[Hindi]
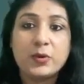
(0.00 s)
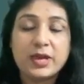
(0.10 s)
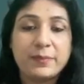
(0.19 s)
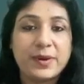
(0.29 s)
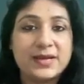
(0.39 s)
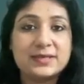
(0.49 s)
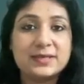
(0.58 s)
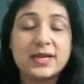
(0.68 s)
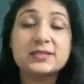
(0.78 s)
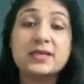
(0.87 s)
हो गया प्राइस
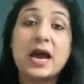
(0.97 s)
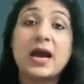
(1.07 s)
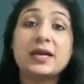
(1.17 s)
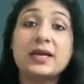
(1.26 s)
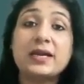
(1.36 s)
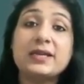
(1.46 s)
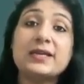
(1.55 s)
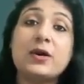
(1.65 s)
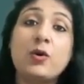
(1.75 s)
इंडेक्स आखिर ये